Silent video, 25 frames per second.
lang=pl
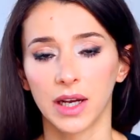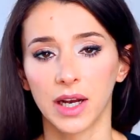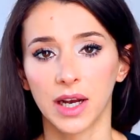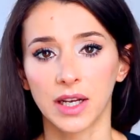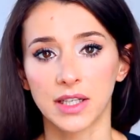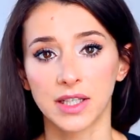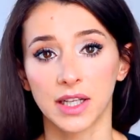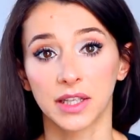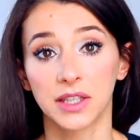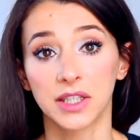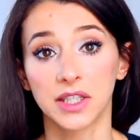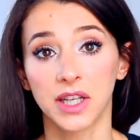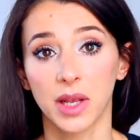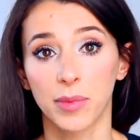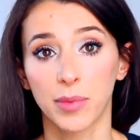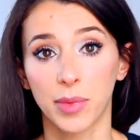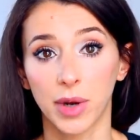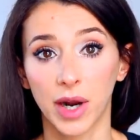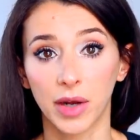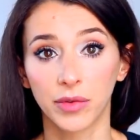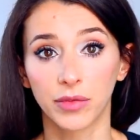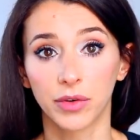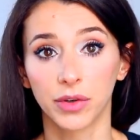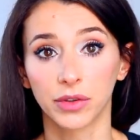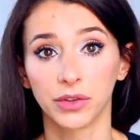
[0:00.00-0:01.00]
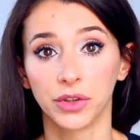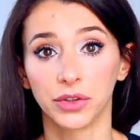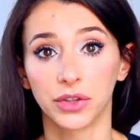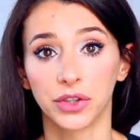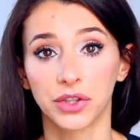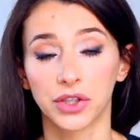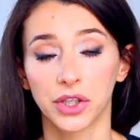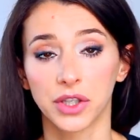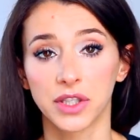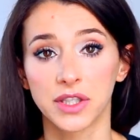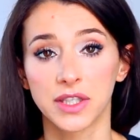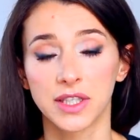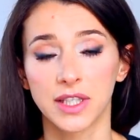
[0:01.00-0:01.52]
azjatyckie prawo
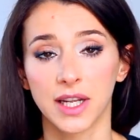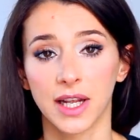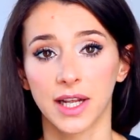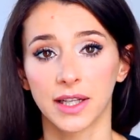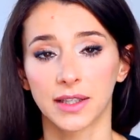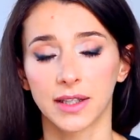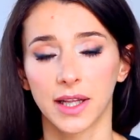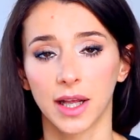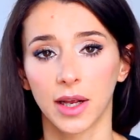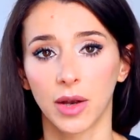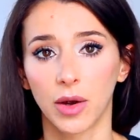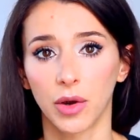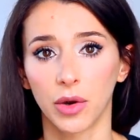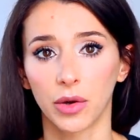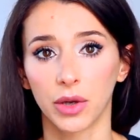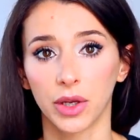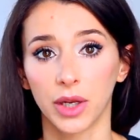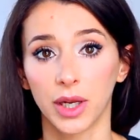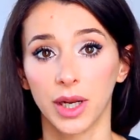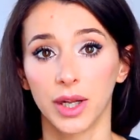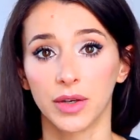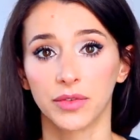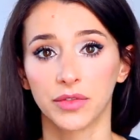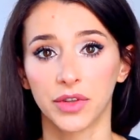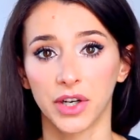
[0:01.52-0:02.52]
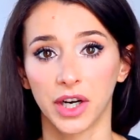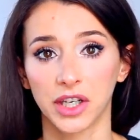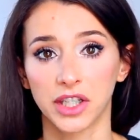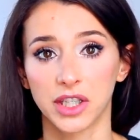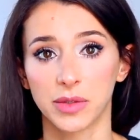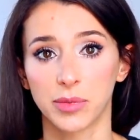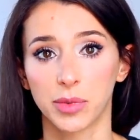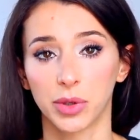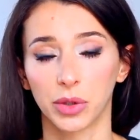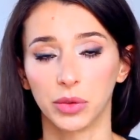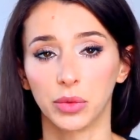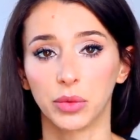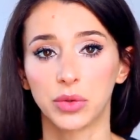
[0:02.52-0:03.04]
dotyczące tego, ile w trakcie
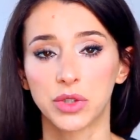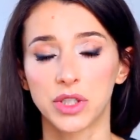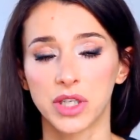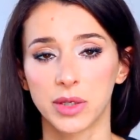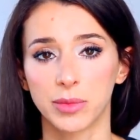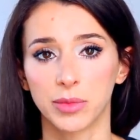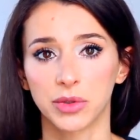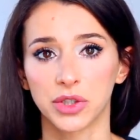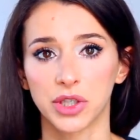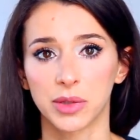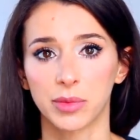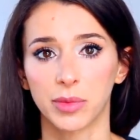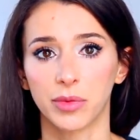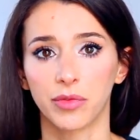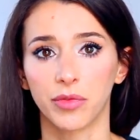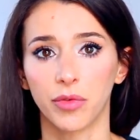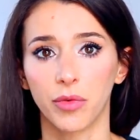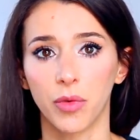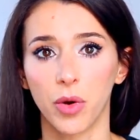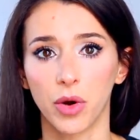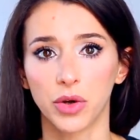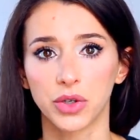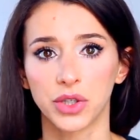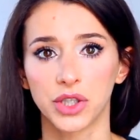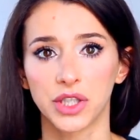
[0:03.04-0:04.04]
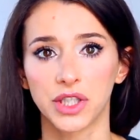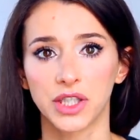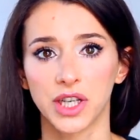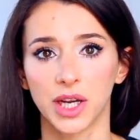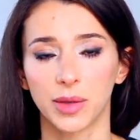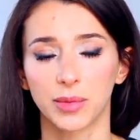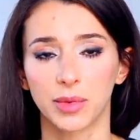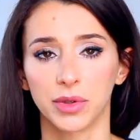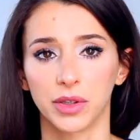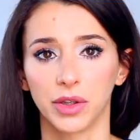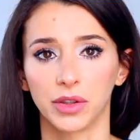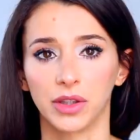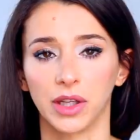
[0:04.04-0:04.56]
produkcji możemy włożyć
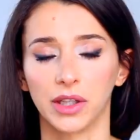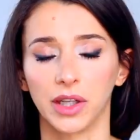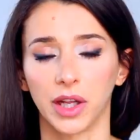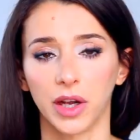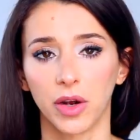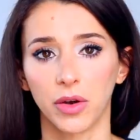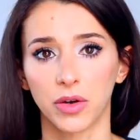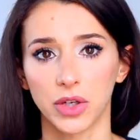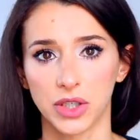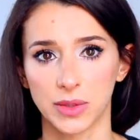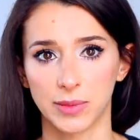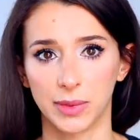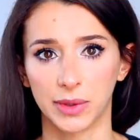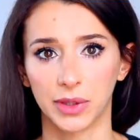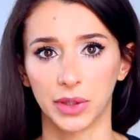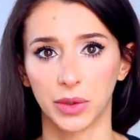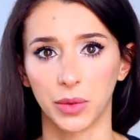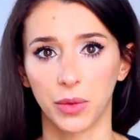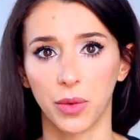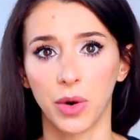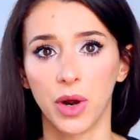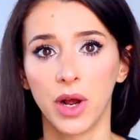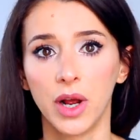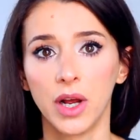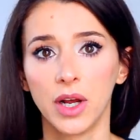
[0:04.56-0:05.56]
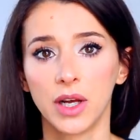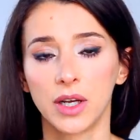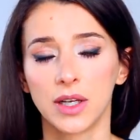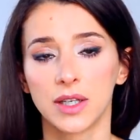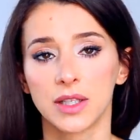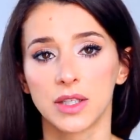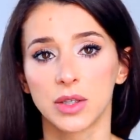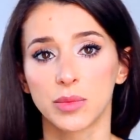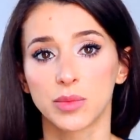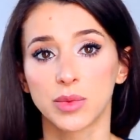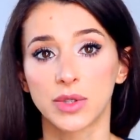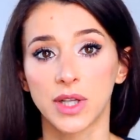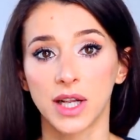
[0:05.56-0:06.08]
jakby do danego kosmetyku, kosmetyku.
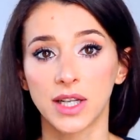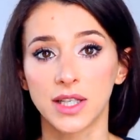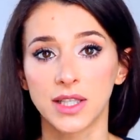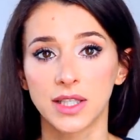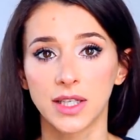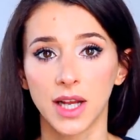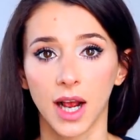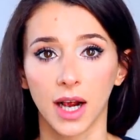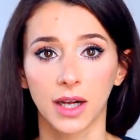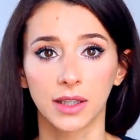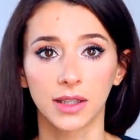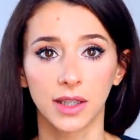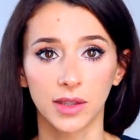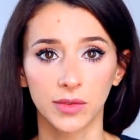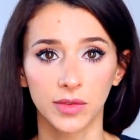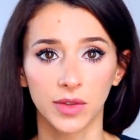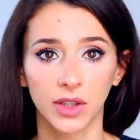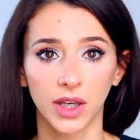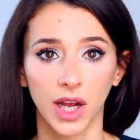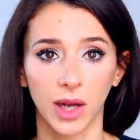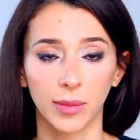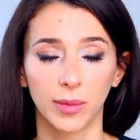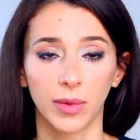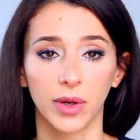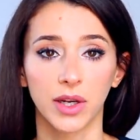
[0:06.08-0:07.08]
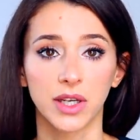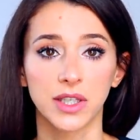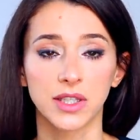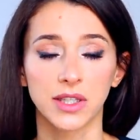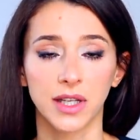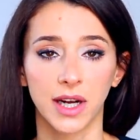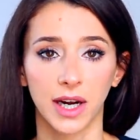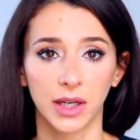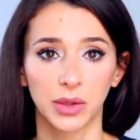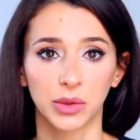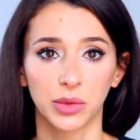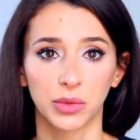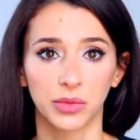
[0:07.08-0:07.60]
Substancji aktywnych albo
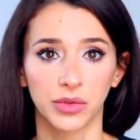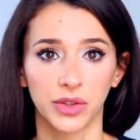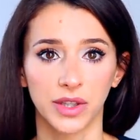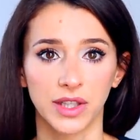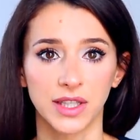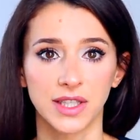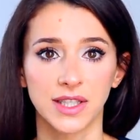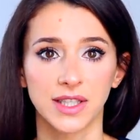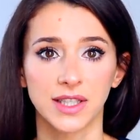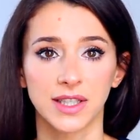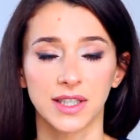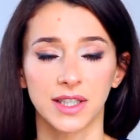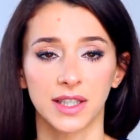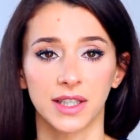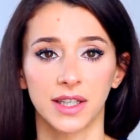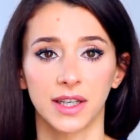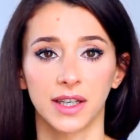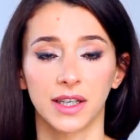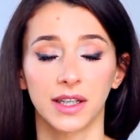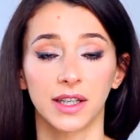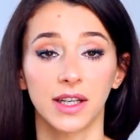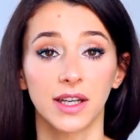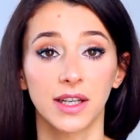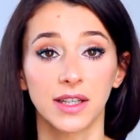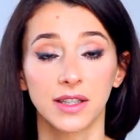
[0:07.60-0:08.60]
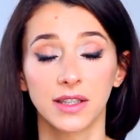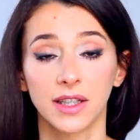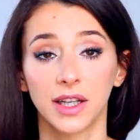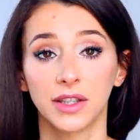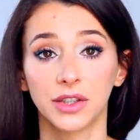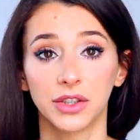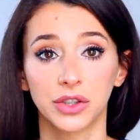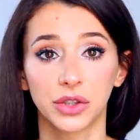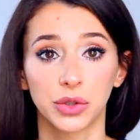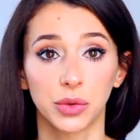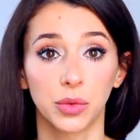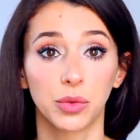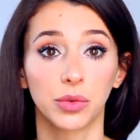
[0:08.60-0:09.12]
ekstraktów jest e, inne
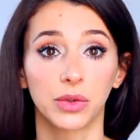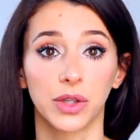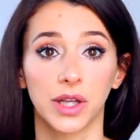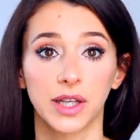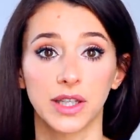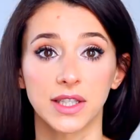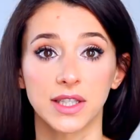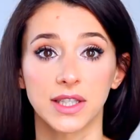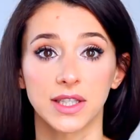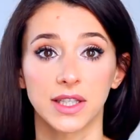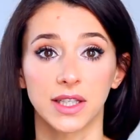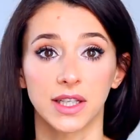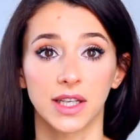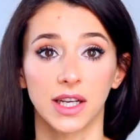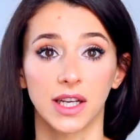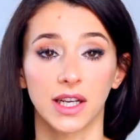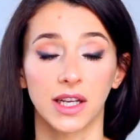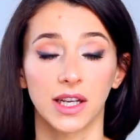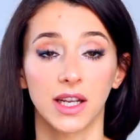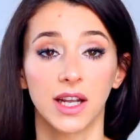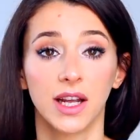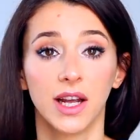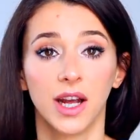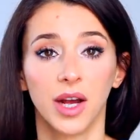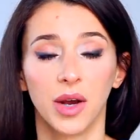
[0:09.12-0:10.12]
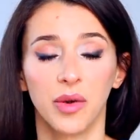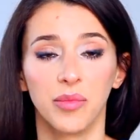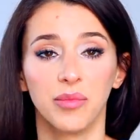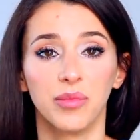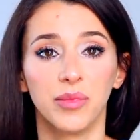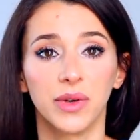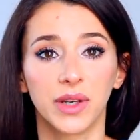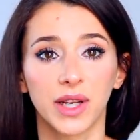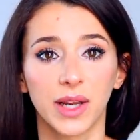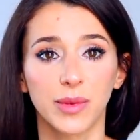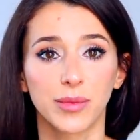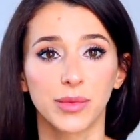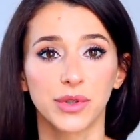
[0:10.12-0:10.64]
niż u nas i
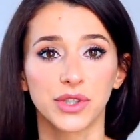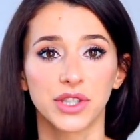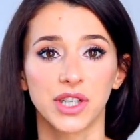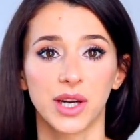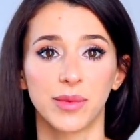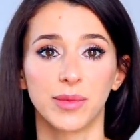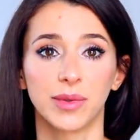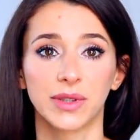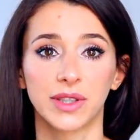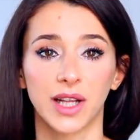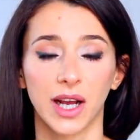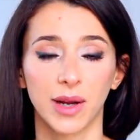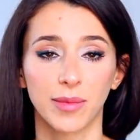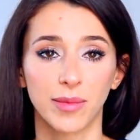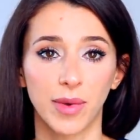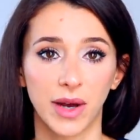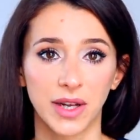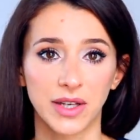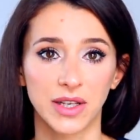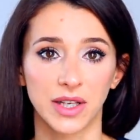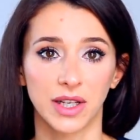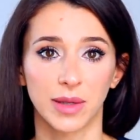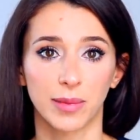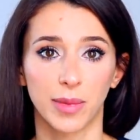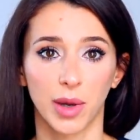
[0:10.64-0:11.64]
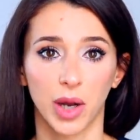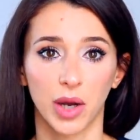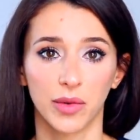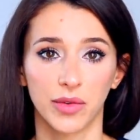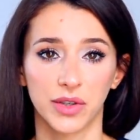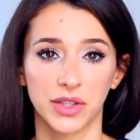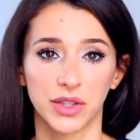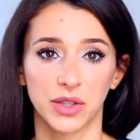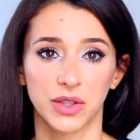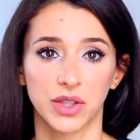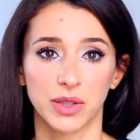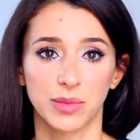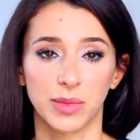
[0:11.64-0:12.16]
my nie możemy tak bardzo
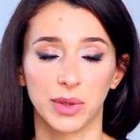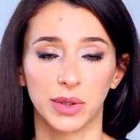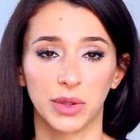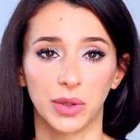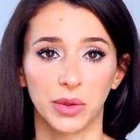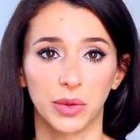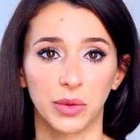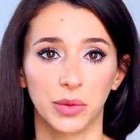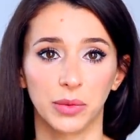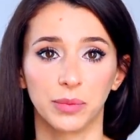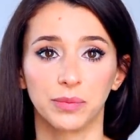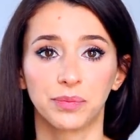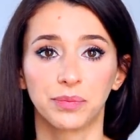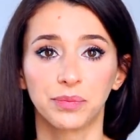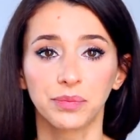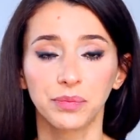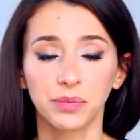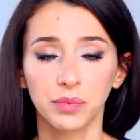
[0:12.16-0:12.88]
napakować kosmetyku